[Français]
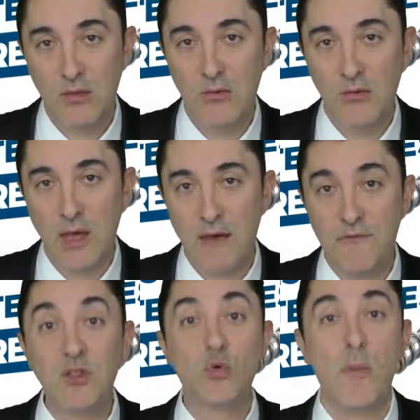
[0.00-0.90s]
euh, à
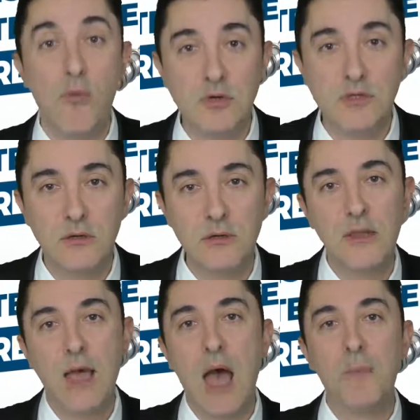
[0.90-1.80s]
23%
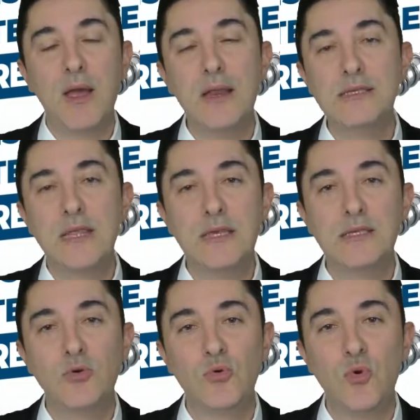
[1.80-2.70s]
après les
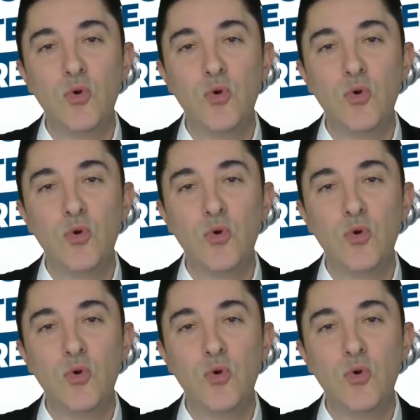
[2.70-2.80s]
élections